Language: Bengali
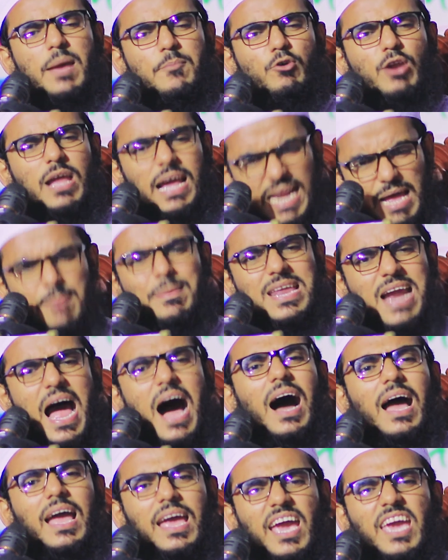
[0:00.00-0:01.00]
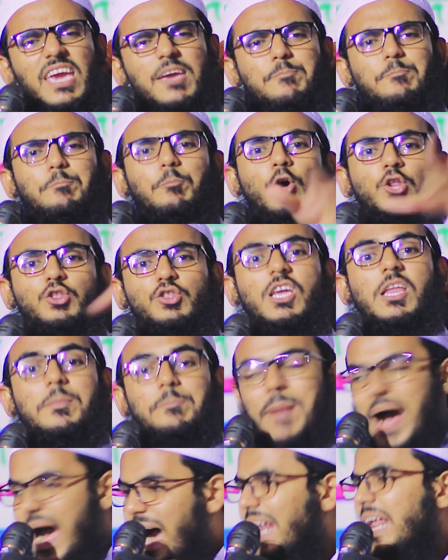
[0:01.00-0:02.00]
বলে এলেমেরা এই মন্দির
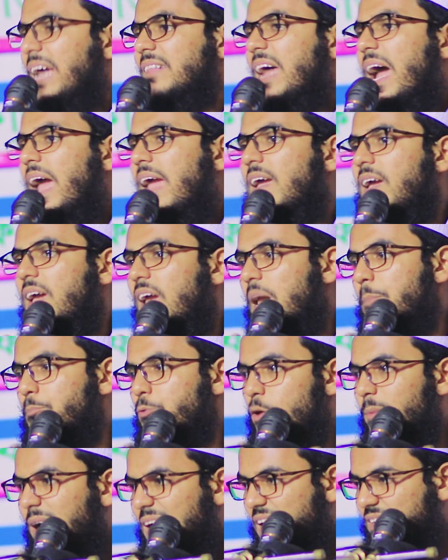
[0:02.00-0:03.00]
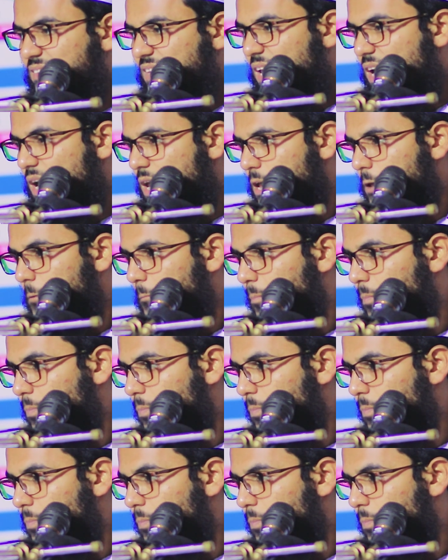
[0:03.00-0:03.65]
পাহারা দেয় এ প্রমাণ আছে না নাই